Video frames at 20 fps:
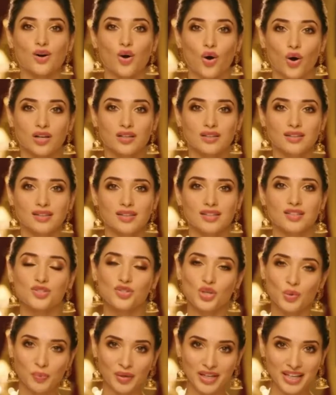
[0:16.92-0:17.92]
கால்
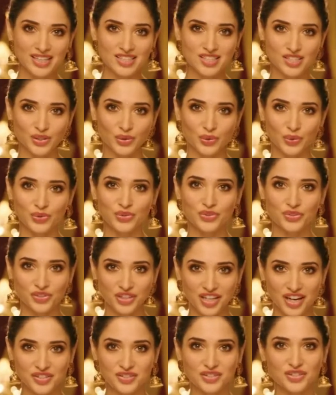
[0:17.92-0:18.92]
ட்ரிபிள் எயிட் ஜீரோ த்ரீ
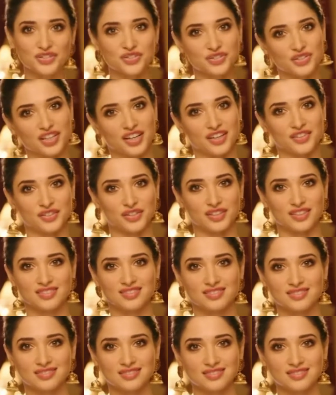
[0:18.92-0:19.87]
ஹண்ட்ரட் த்ரீ ஹண்ட்ரட்